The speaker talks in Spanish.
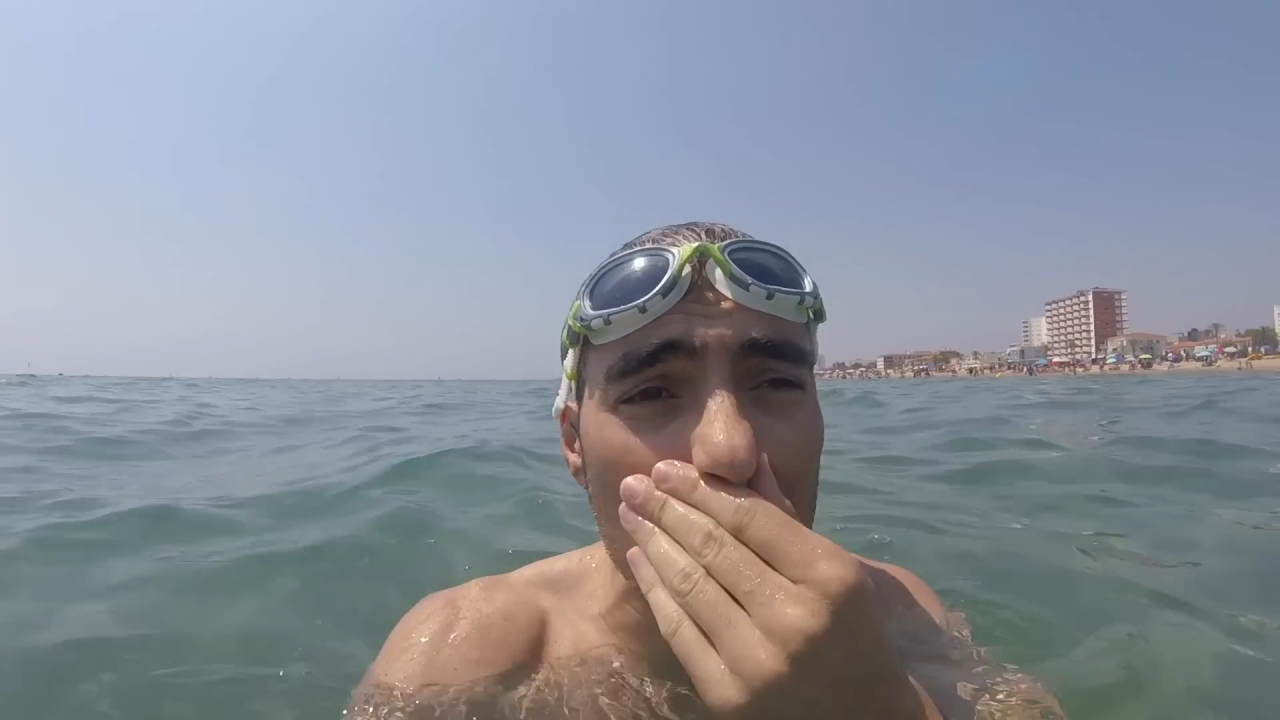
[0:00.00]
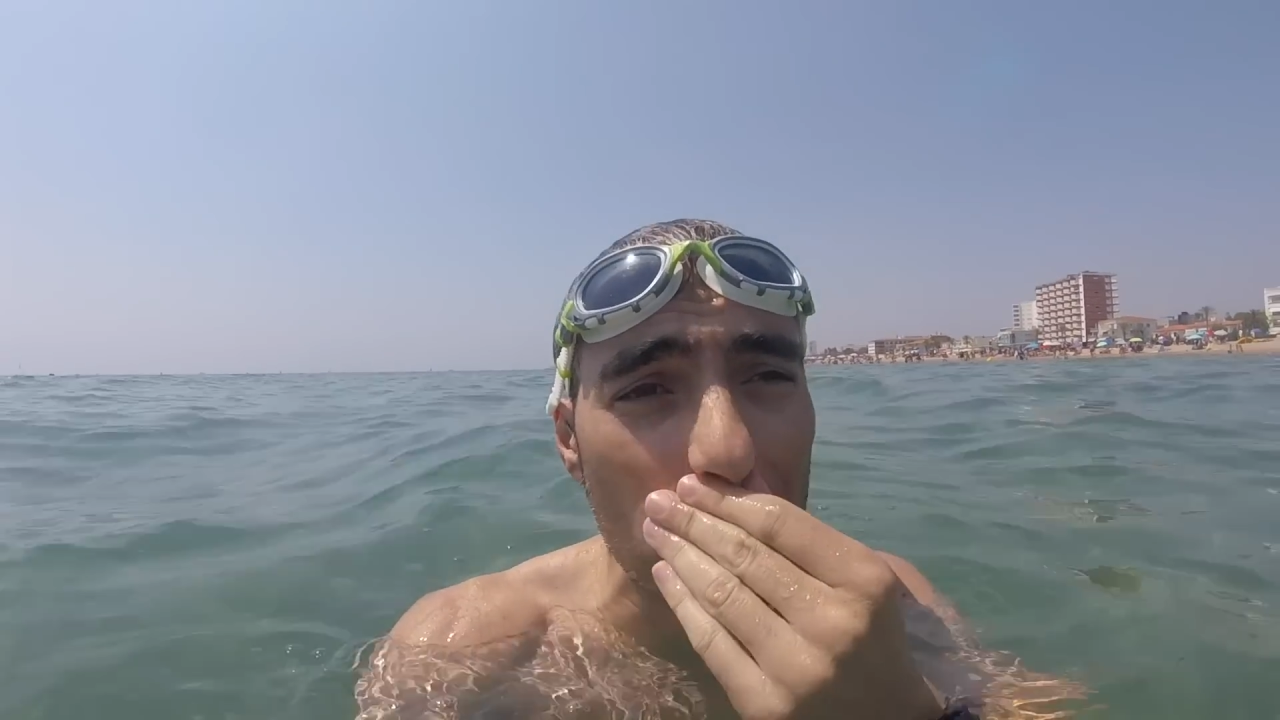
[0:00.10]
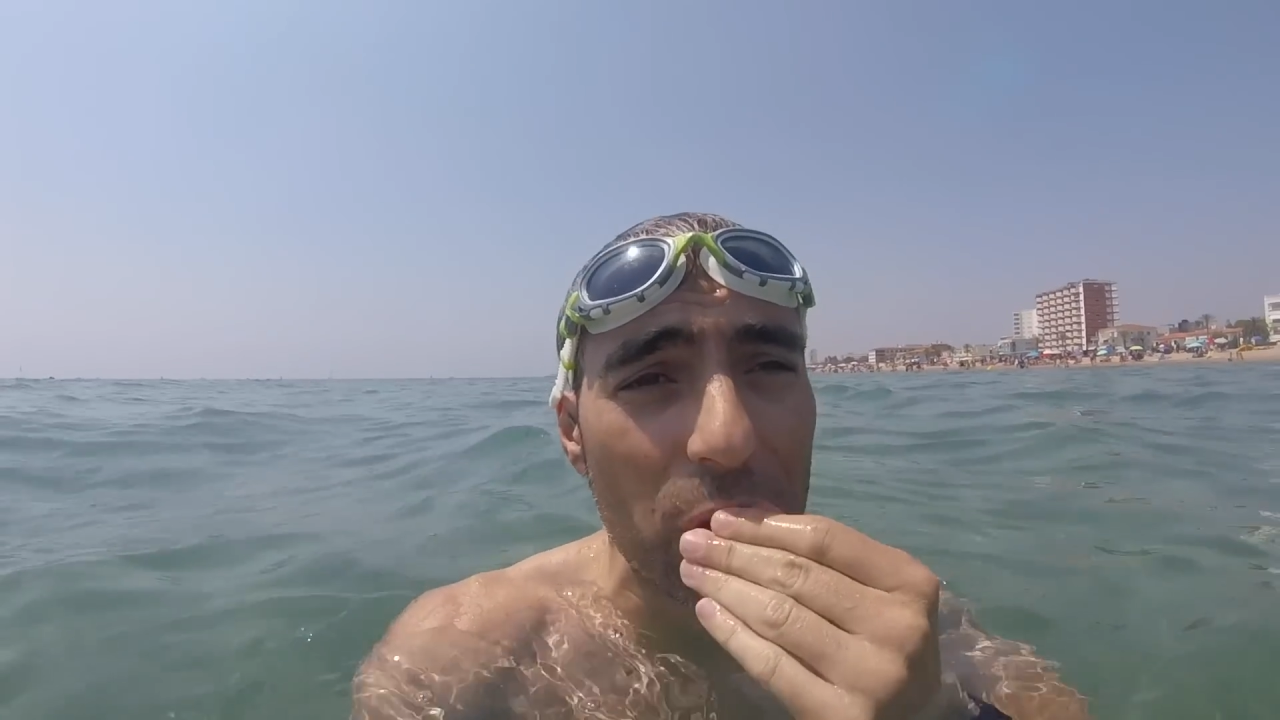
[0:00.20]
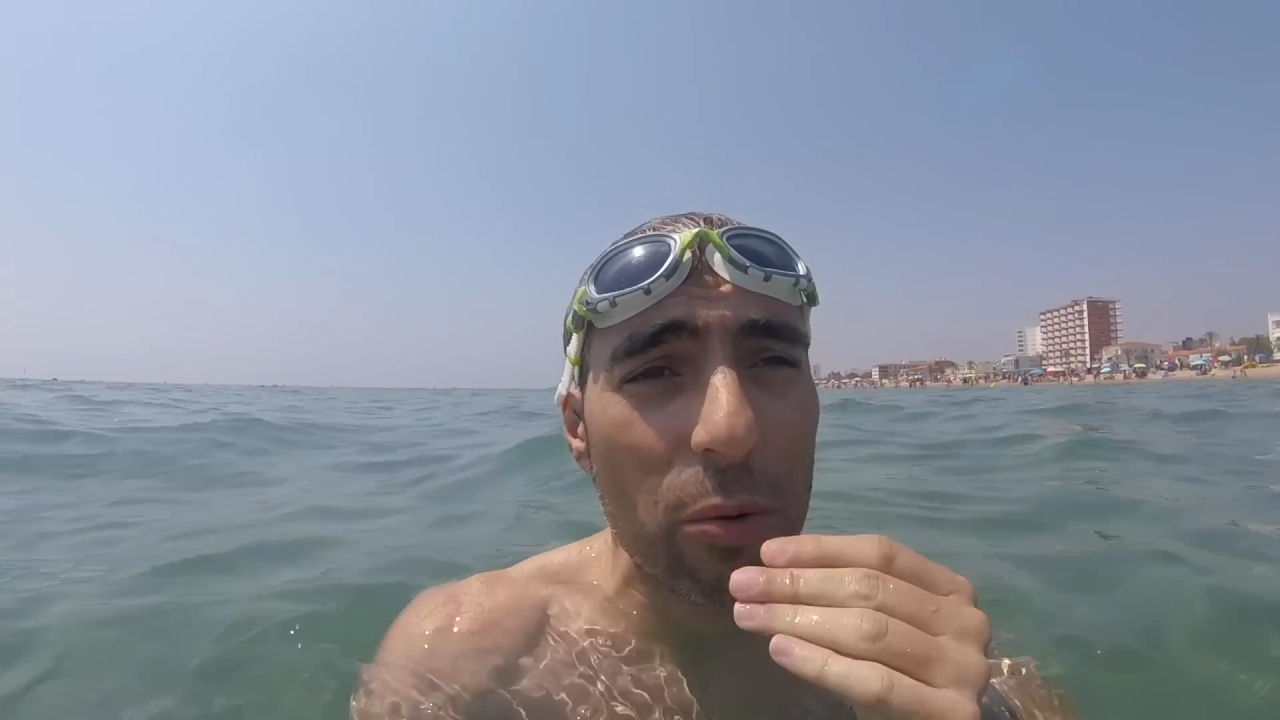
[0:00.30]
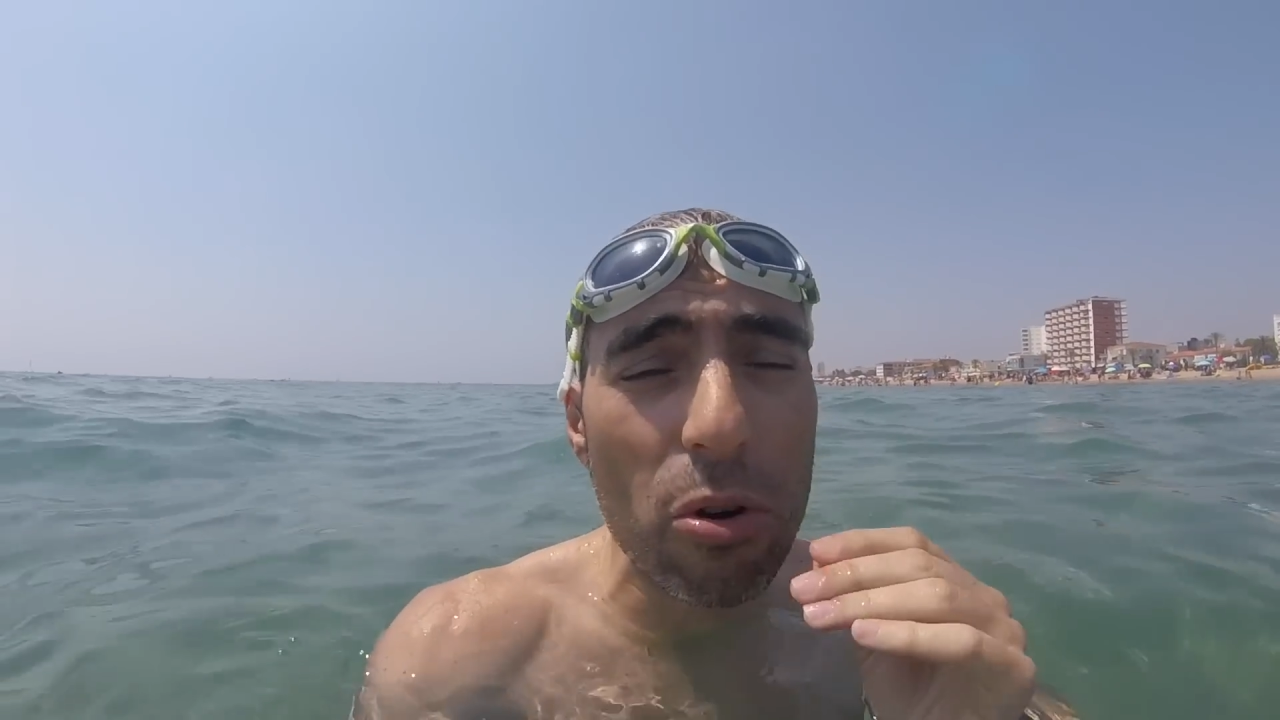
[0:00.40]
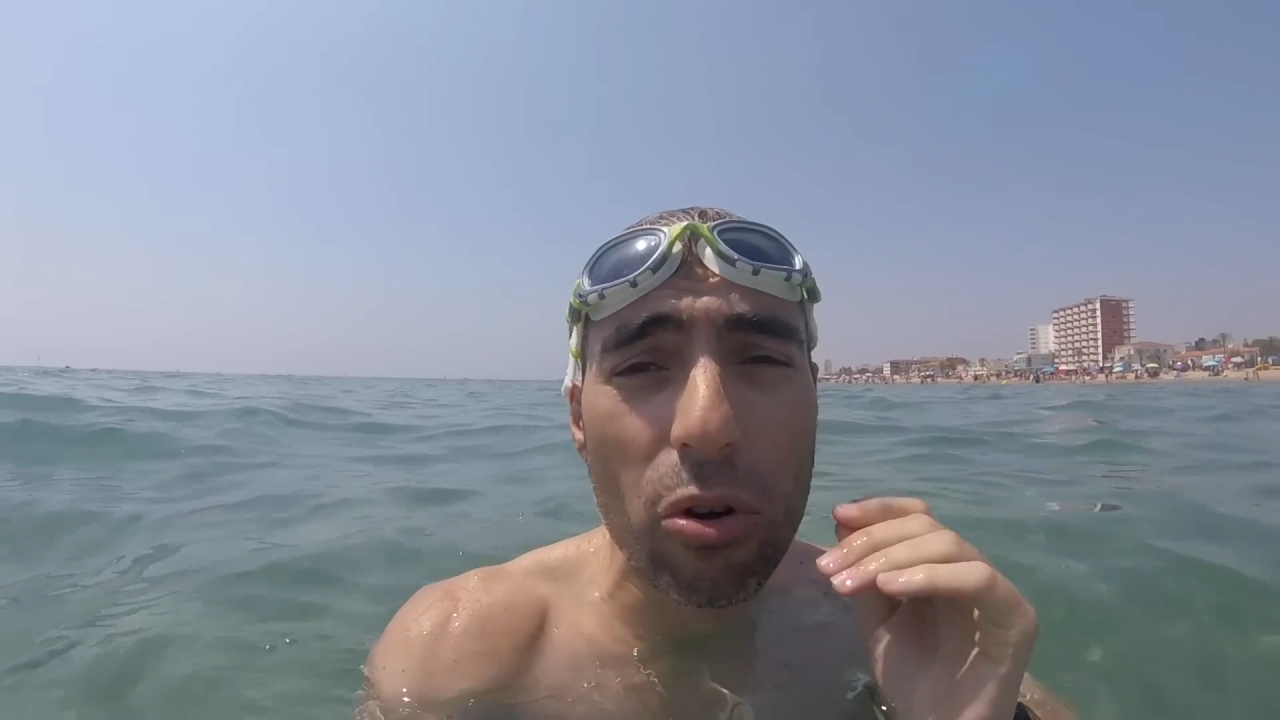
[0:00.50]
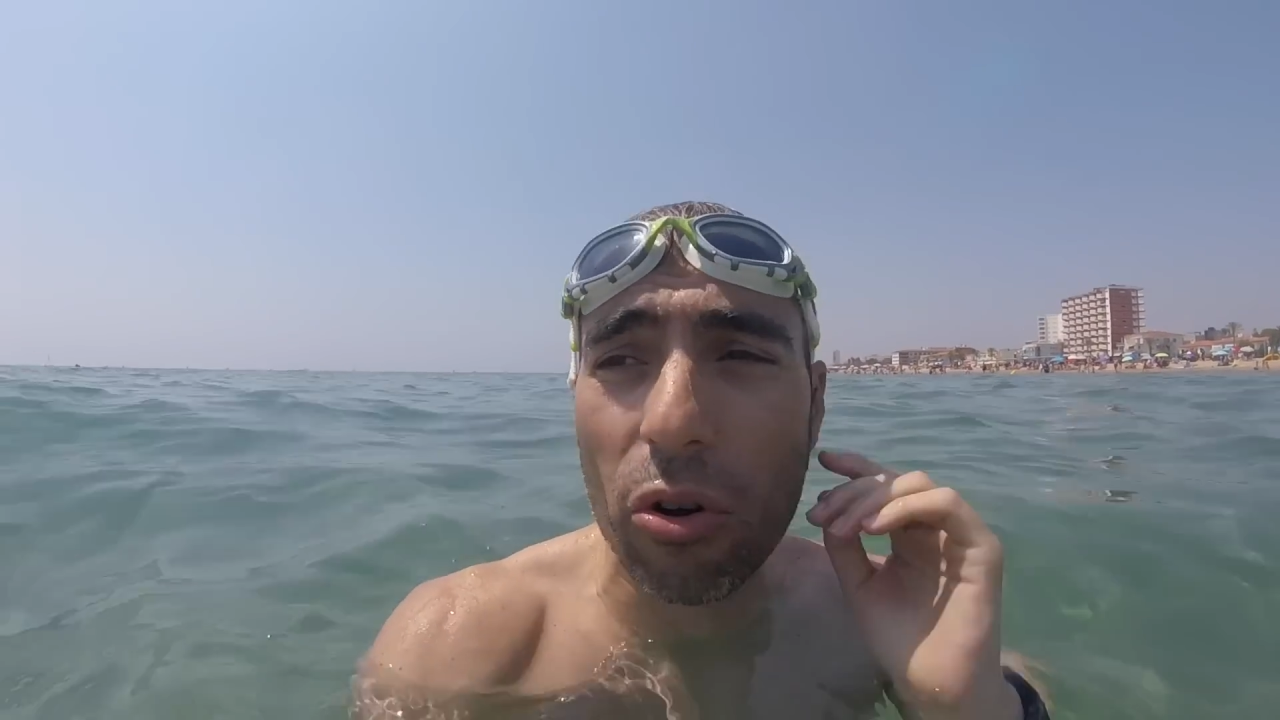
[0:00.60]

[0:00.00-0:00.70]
lo llevo